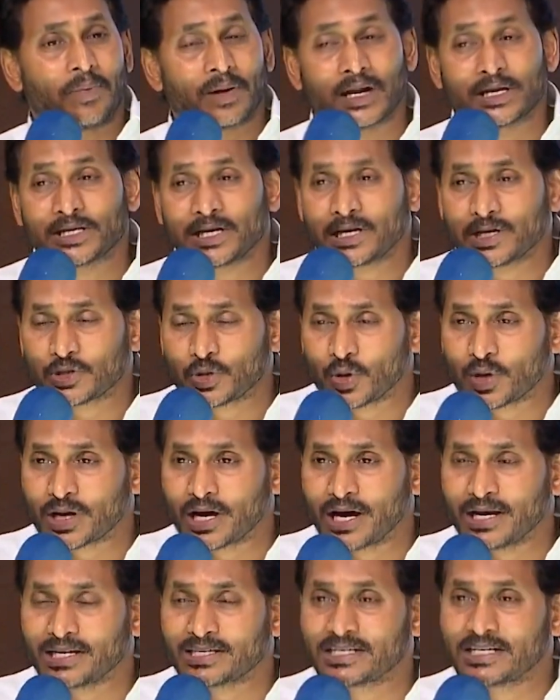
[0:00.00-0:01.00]
ప్రజలతో
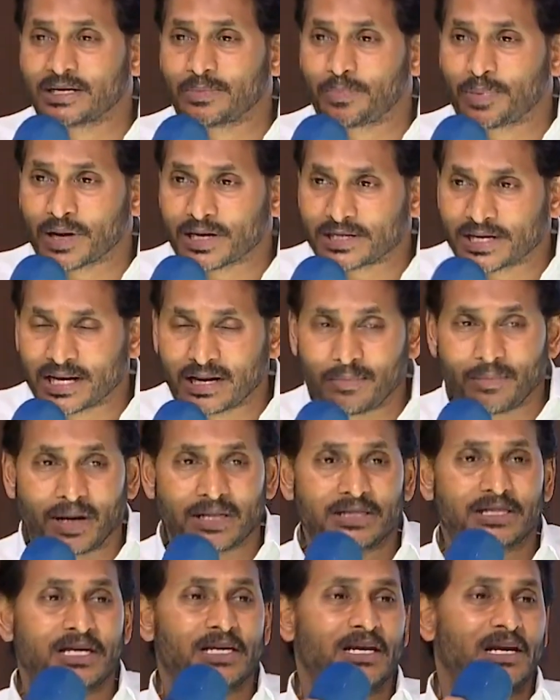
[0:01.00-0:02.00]
కలిసి ప్రజల మధ్య